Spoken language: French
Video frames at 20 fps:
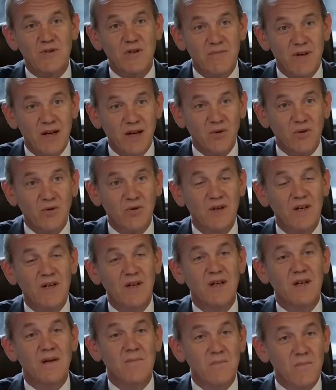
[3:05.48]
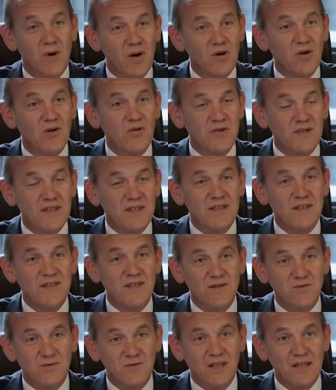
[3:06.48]
Macron ment quand il dit que
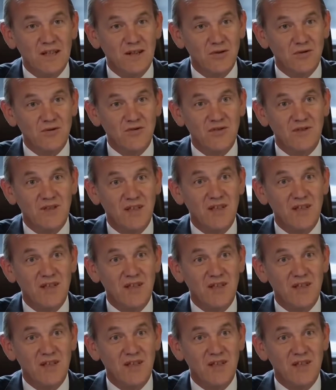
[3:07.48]
c'est une alliance.